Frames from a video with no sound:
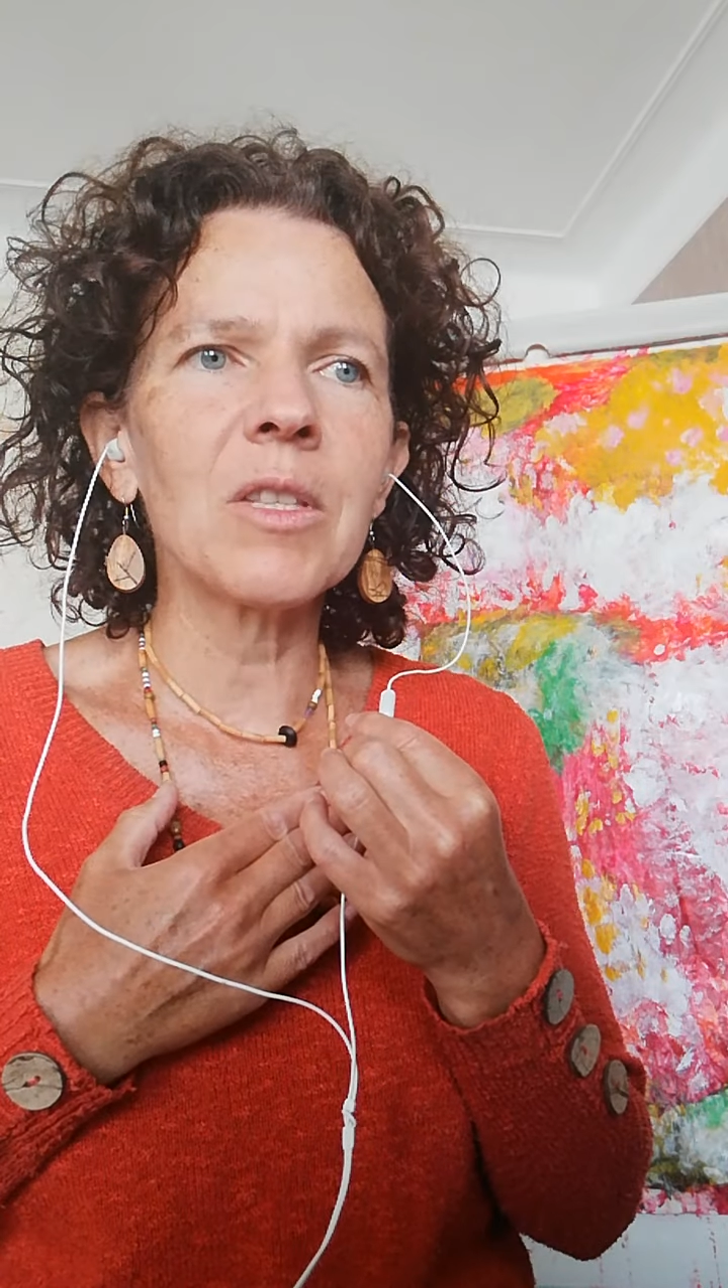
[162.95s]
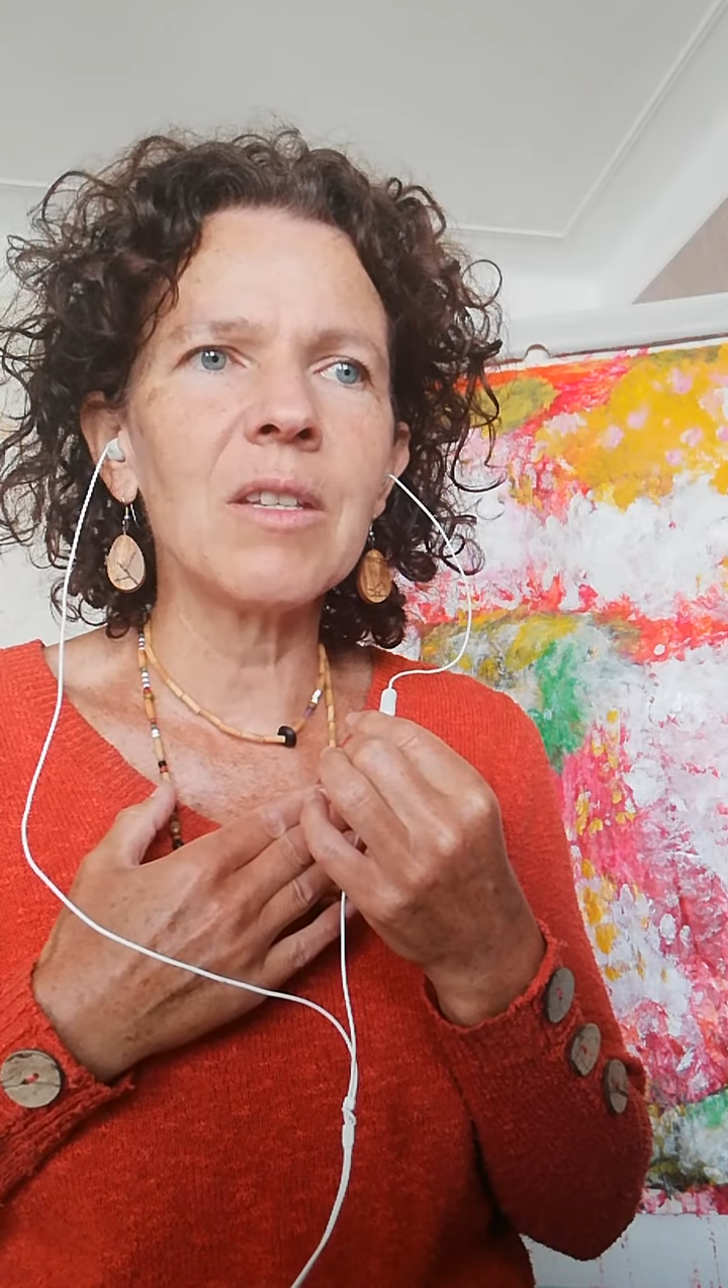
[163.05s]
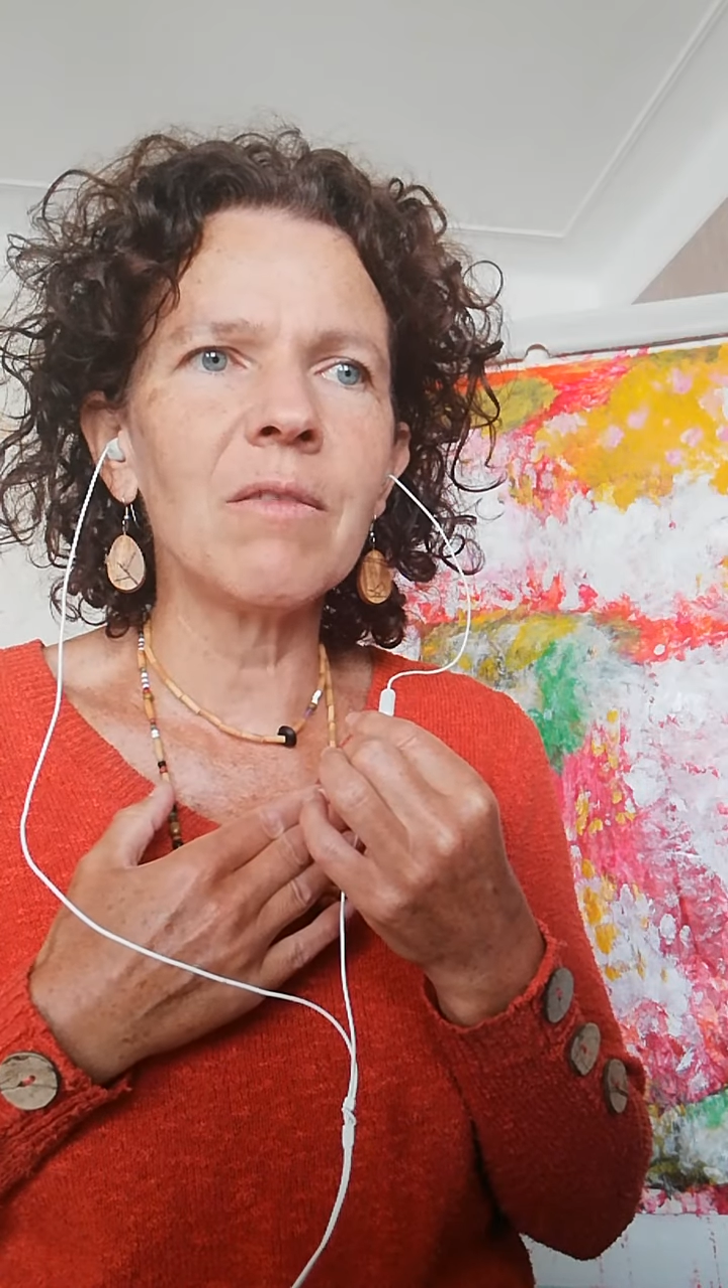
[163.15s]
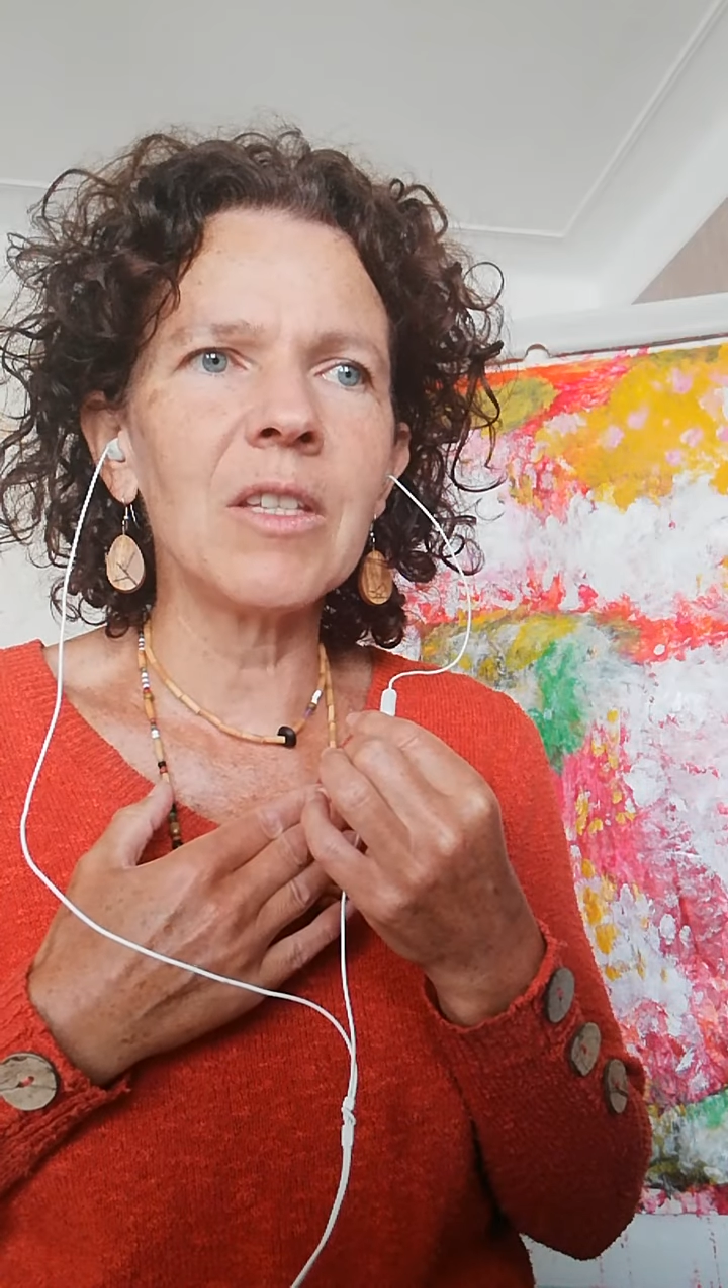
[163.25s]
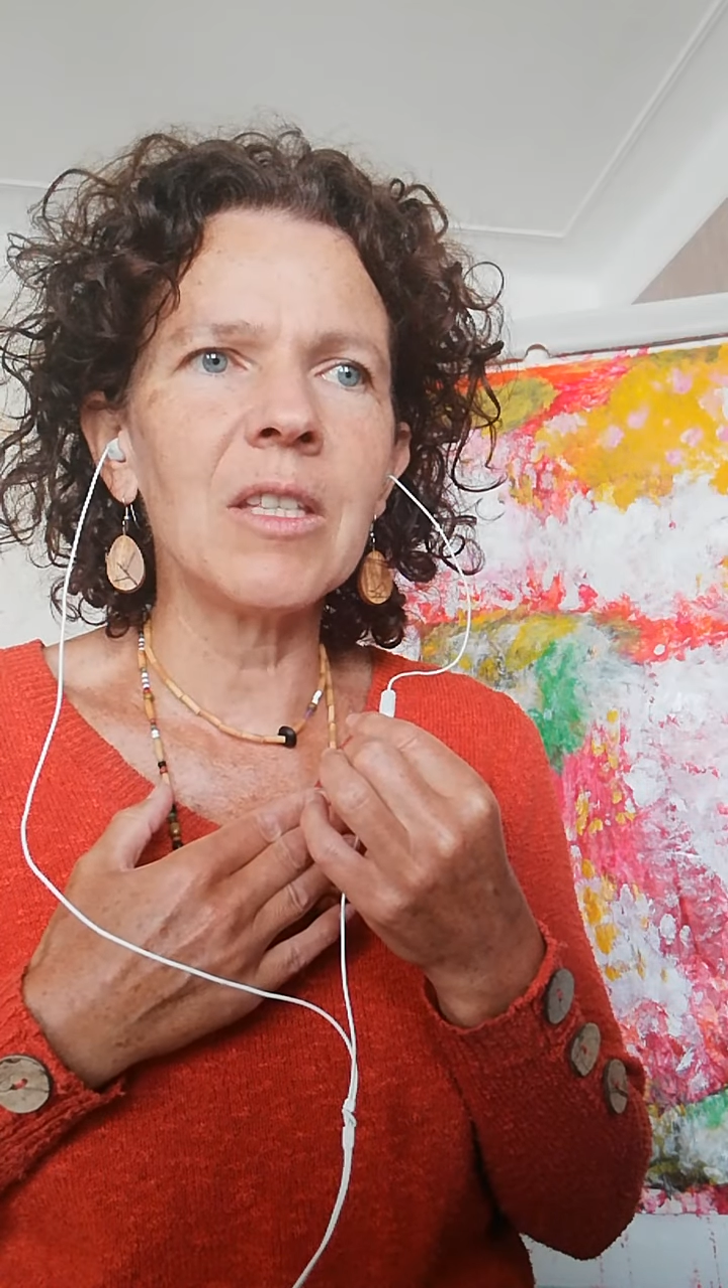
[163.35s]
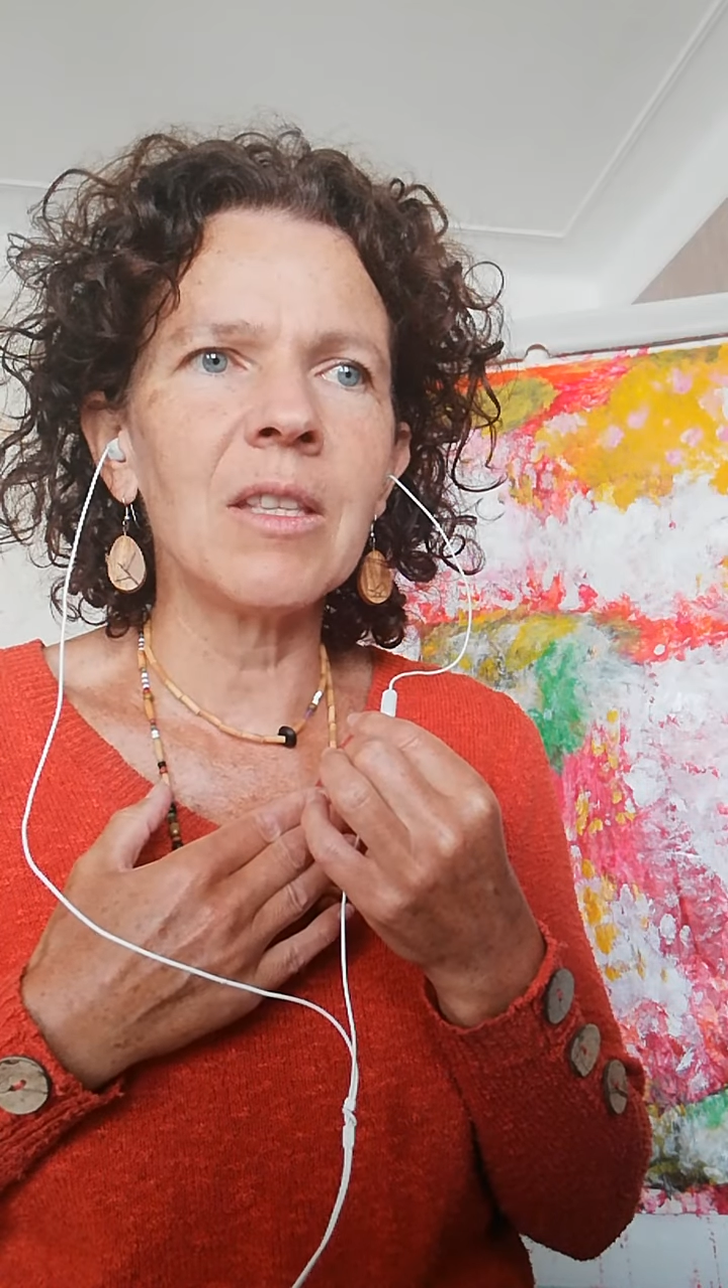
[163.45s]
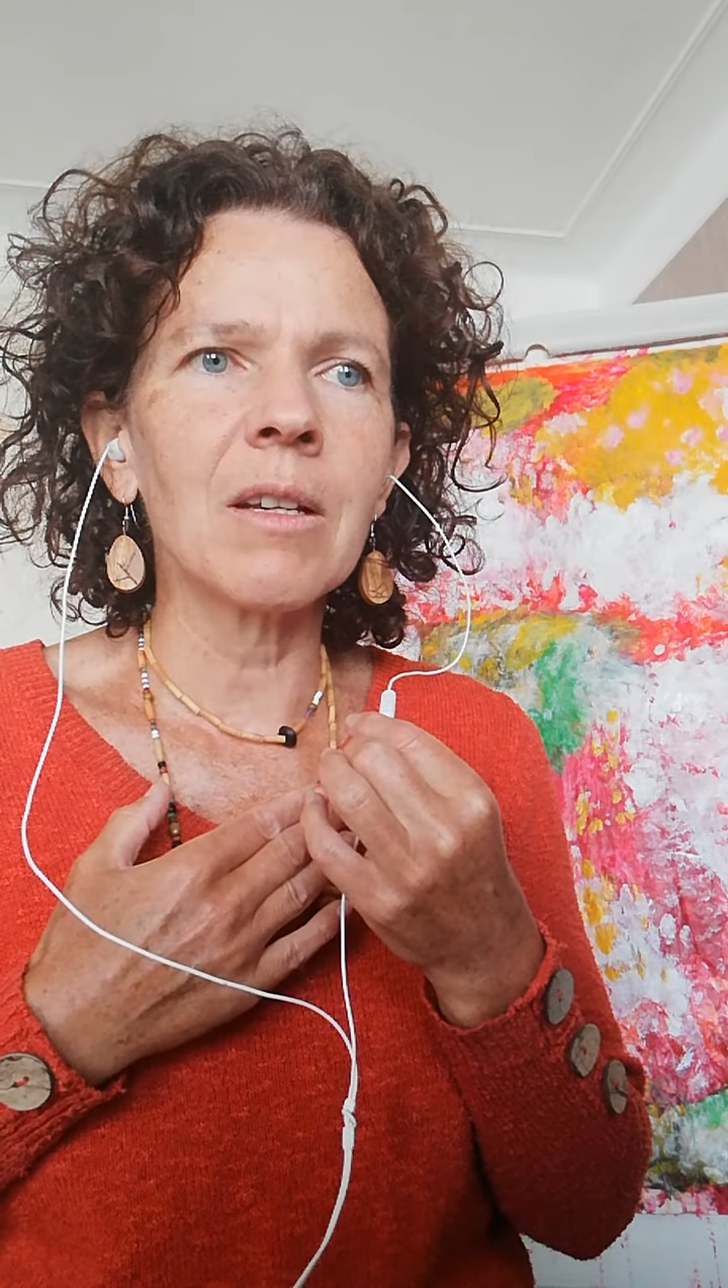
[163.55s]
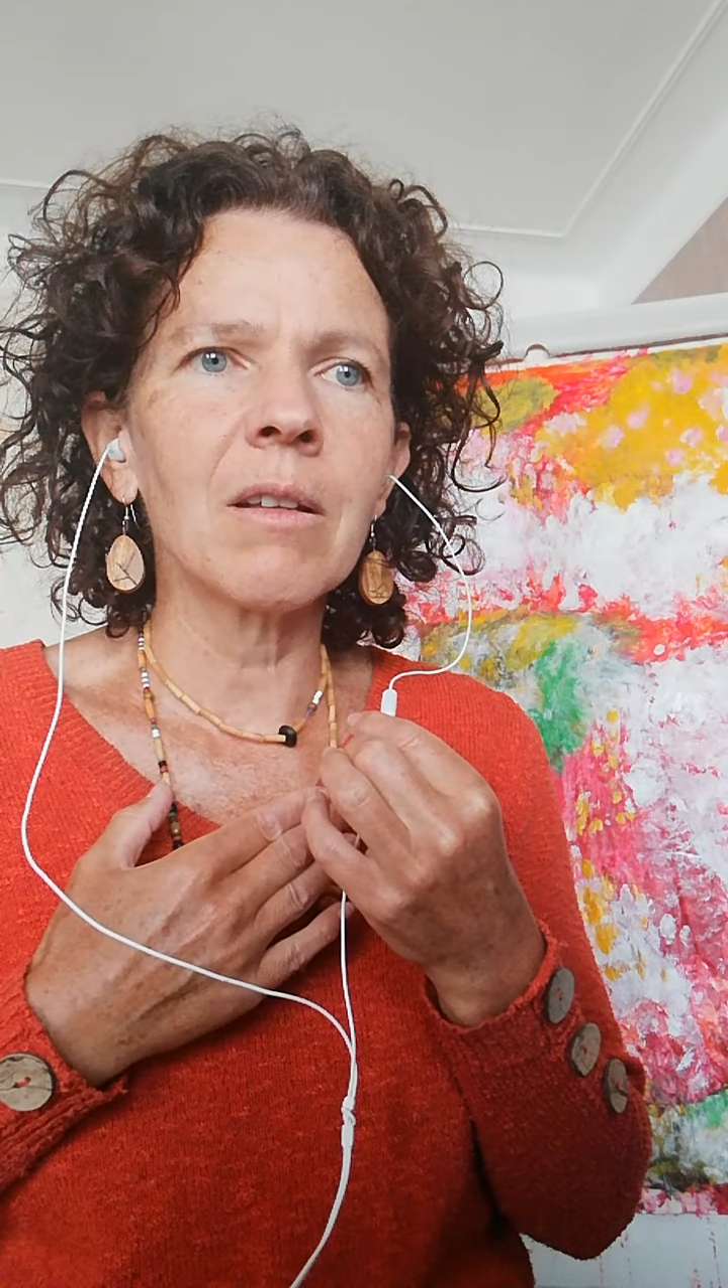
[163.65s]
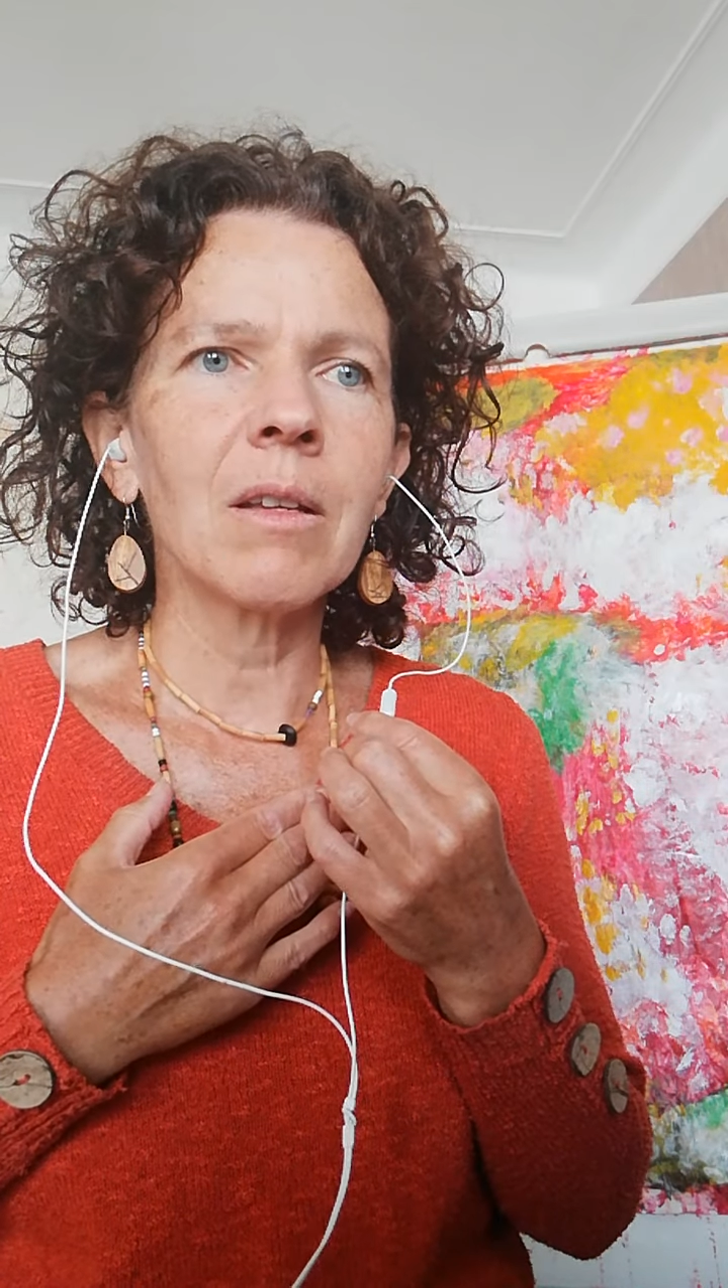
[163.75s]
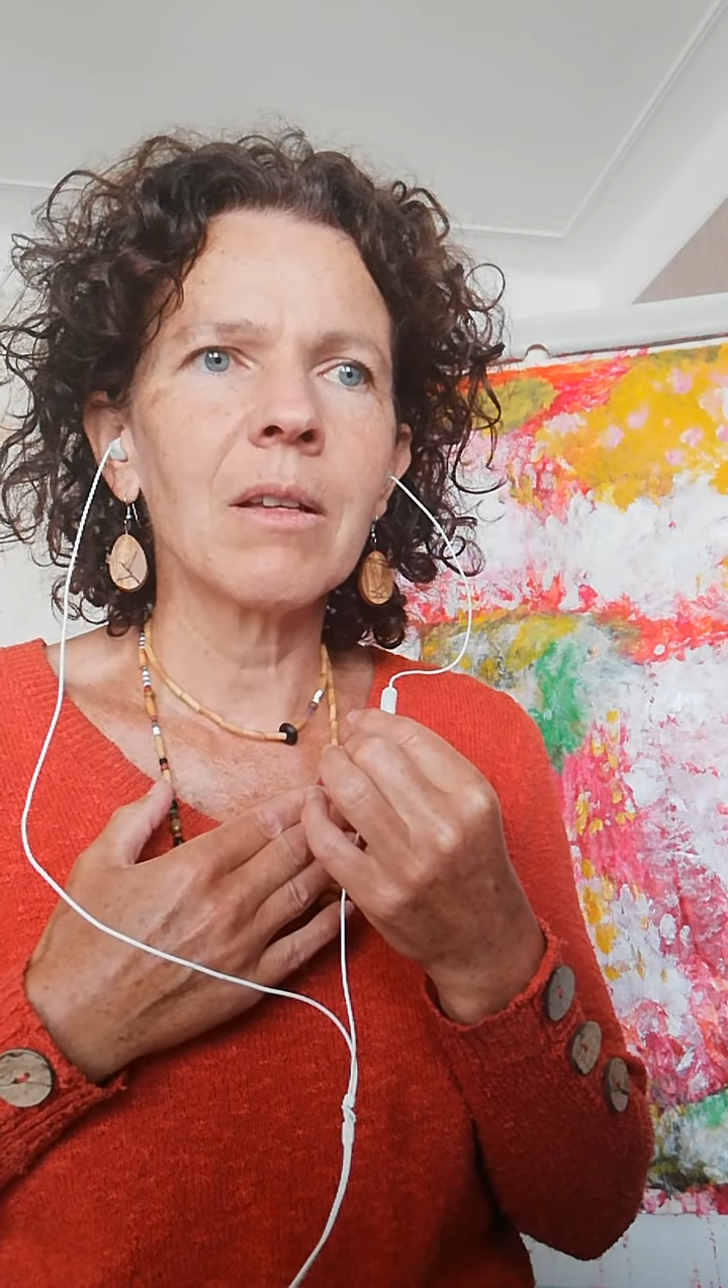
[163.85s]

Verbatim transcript: divine